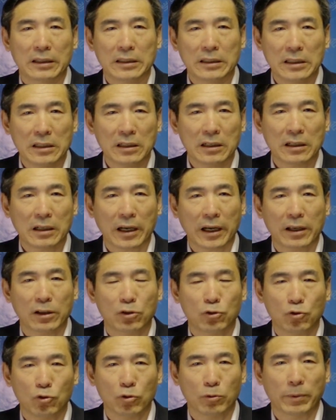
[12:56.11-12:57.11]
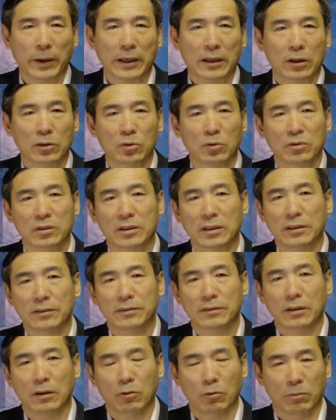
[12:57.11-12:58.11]
应该具备的东西
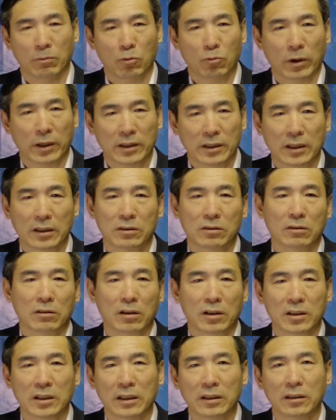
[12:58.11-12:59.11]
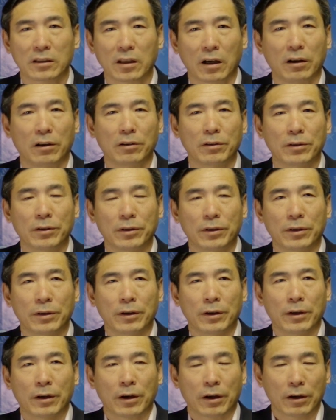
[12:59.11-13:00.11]
啊，我们管这个就叫人道，
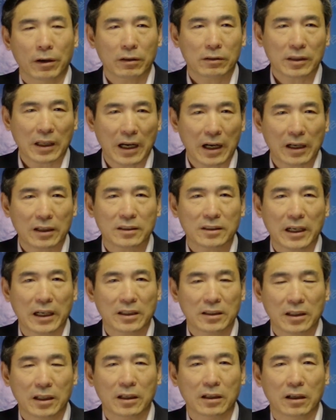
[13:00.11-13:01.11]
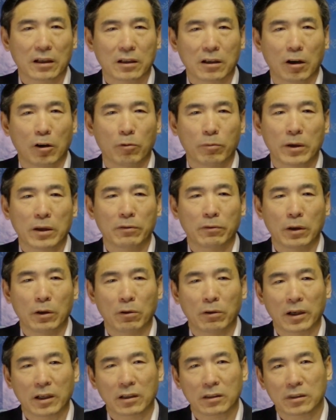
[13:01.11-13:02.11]
而他在这个告密
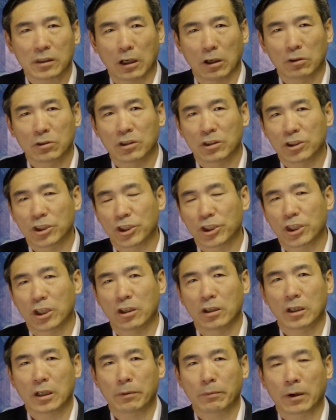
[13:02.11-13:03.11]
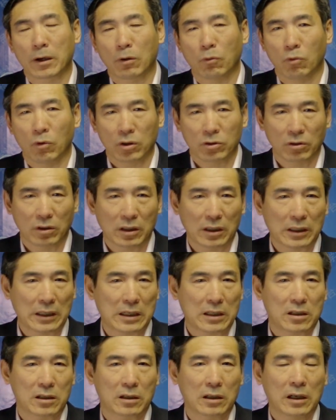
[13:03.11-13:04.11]
文化的道德支撑里边呢，我觉得
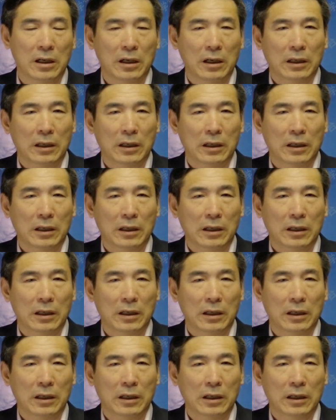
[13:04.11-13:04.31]
他是